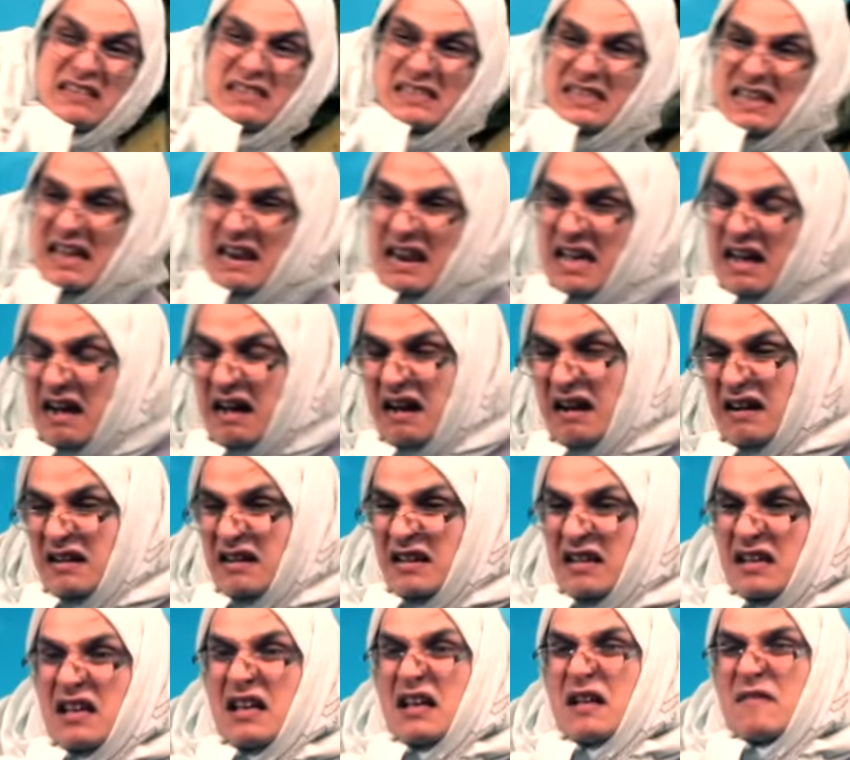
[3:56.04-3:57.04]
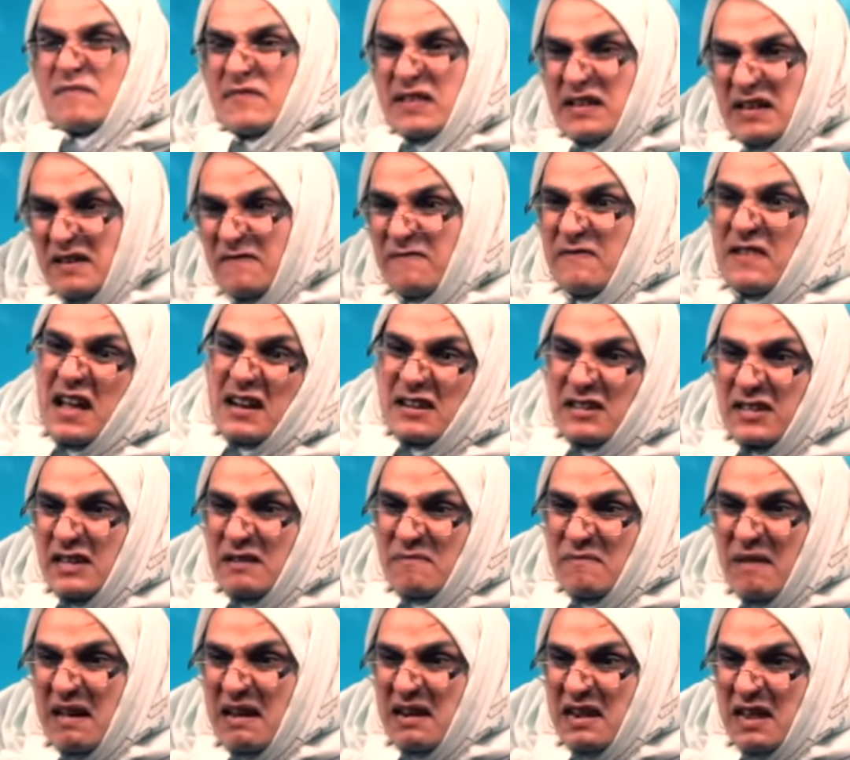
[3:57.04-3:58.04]
اسالها تعرف لك شي
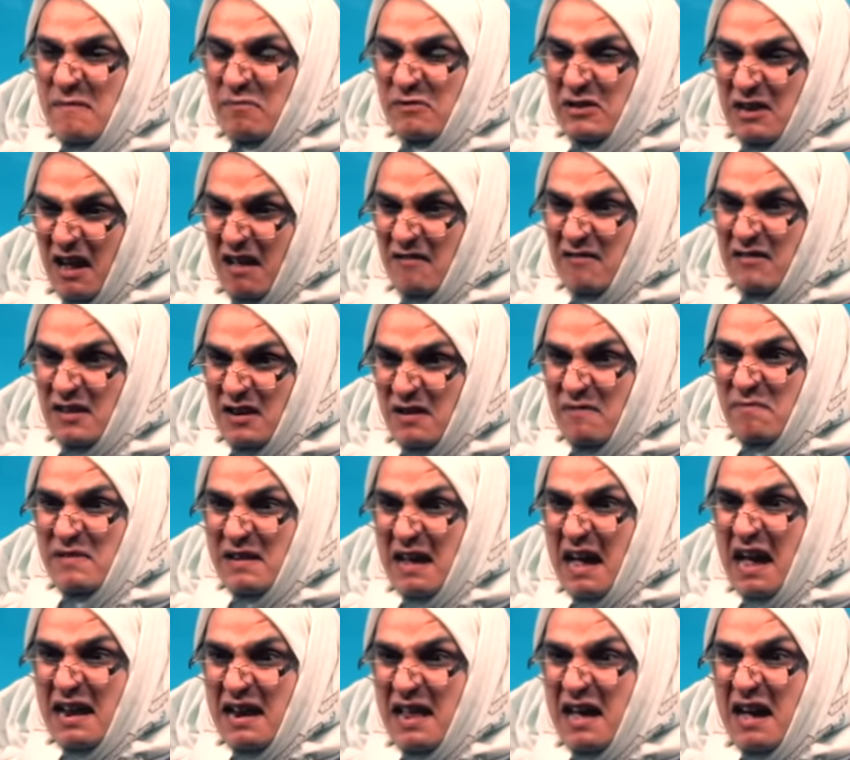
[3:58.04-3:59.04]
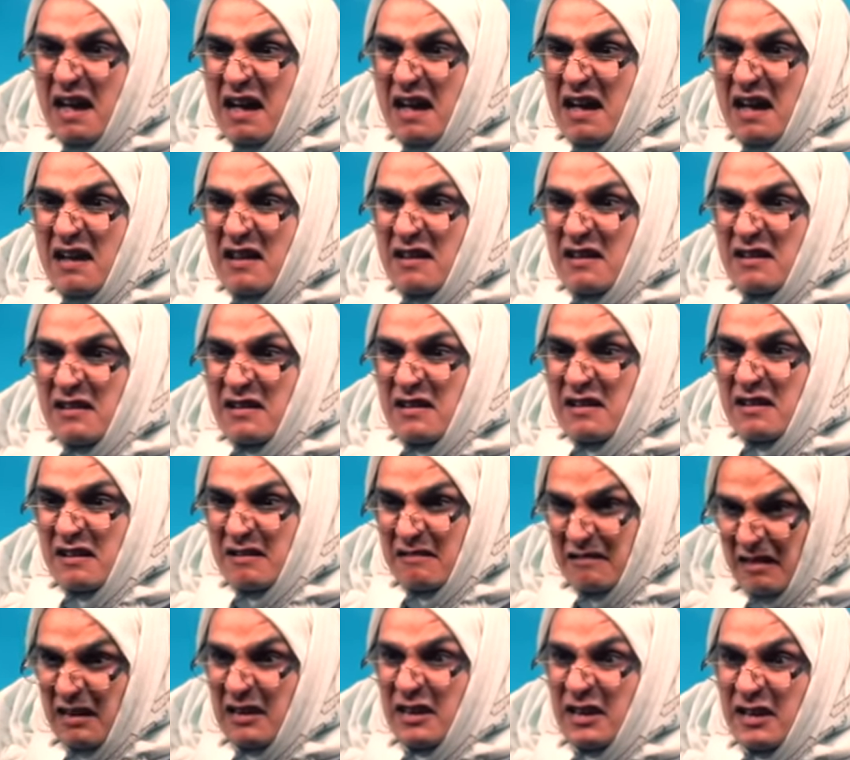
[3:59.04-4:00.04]
مهرب شاطر ابن حلال
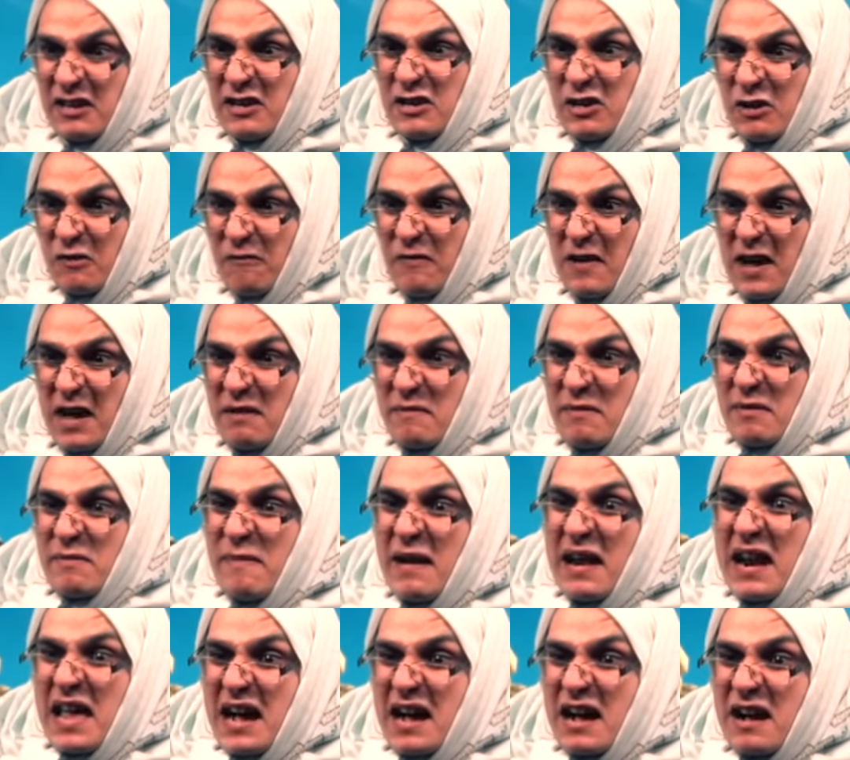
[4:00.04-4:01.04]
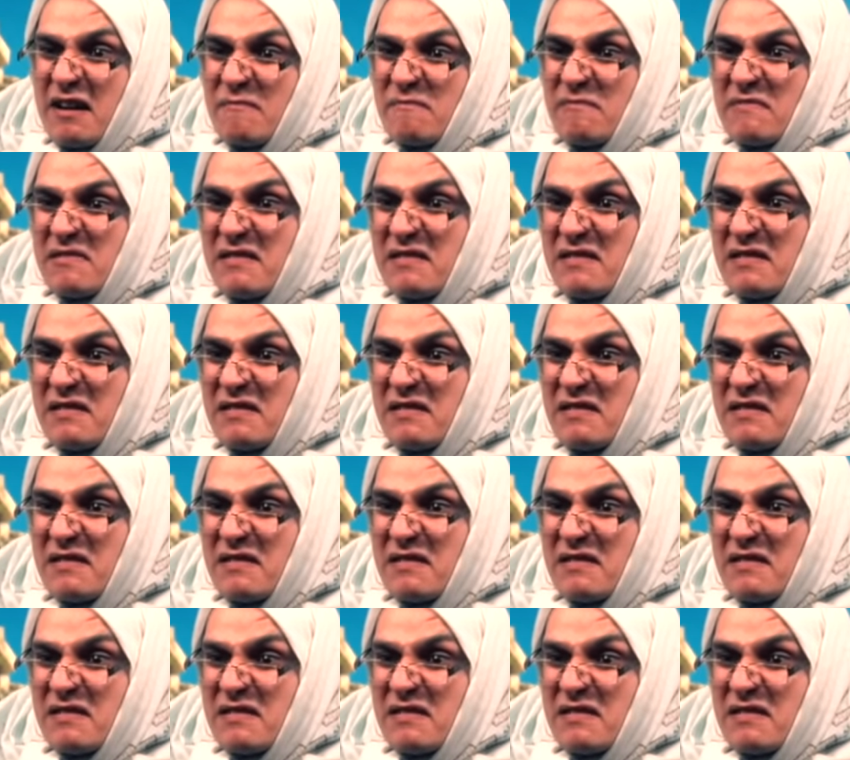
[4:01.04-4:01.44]
يطلعني شوفير بالبلام